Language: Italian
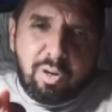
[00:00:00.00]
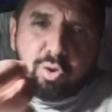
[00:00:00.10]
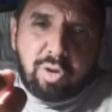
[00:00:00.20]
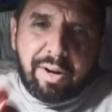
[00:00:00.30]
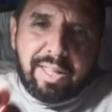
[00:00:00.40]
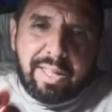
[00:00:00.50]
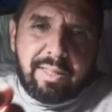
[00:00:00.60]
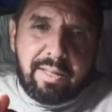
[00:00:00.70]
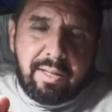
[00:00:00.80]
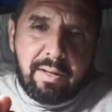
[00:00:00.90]

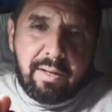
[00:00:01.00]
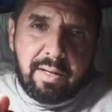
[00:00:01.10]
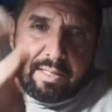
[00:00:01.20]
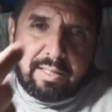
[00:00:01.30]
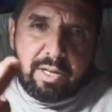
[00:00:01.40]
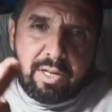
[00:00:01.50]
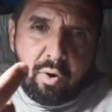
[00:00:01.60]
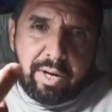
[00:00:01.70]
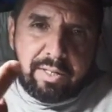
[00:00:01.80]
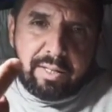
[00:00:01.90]
sgridi, il
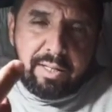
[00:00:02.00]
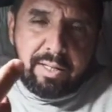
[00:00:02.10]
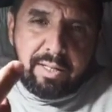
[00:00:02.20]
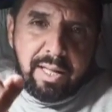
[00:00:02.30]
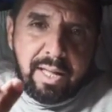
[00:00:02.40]
Signore sgridi,